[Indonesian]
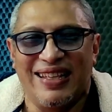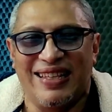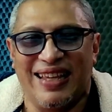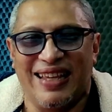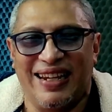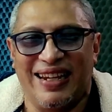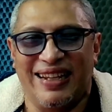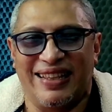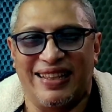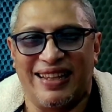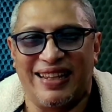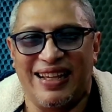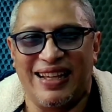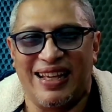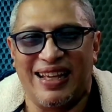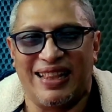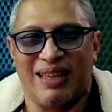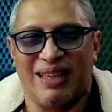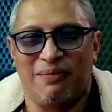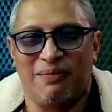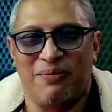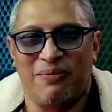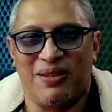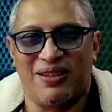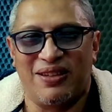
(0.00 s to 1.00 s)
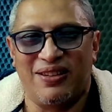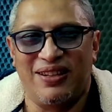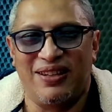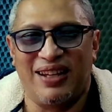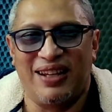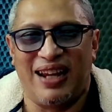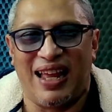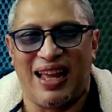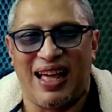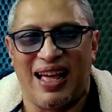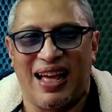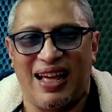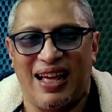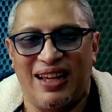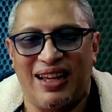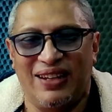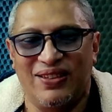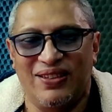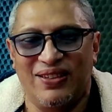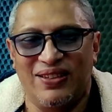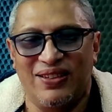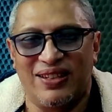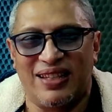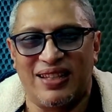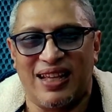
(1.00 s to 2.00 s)
Jadi teringat episode
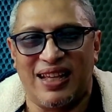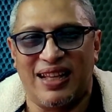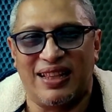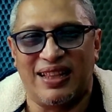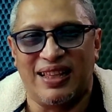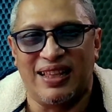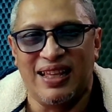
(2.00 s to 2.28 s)
lalu, Ustaz,